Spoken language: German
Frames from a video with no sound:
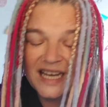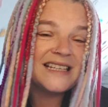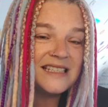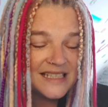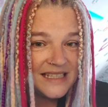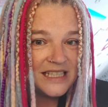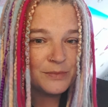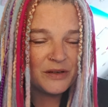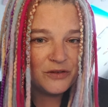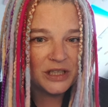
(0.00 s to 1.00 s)
es ist
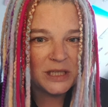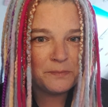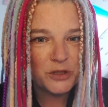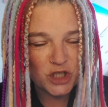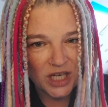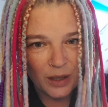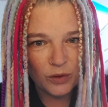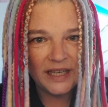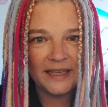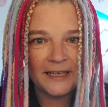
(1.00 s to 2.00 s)
diesmal wirklich
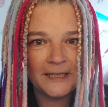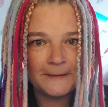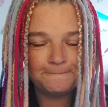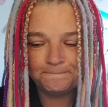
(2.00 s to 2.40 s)
beschaulich.